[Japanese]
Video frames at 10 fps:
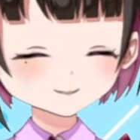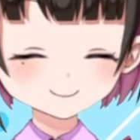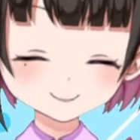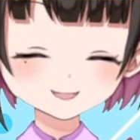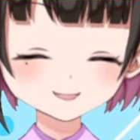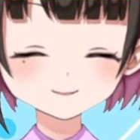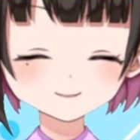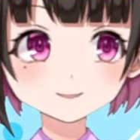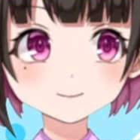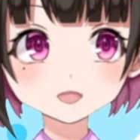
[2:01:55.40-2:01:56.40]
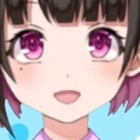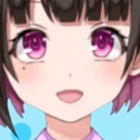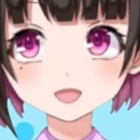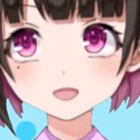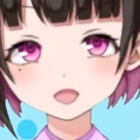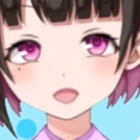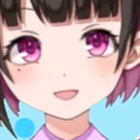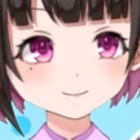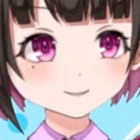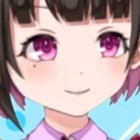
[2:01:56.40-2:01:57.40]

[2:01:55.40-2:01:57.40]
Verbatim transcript: 氷と炭酸の音ですね。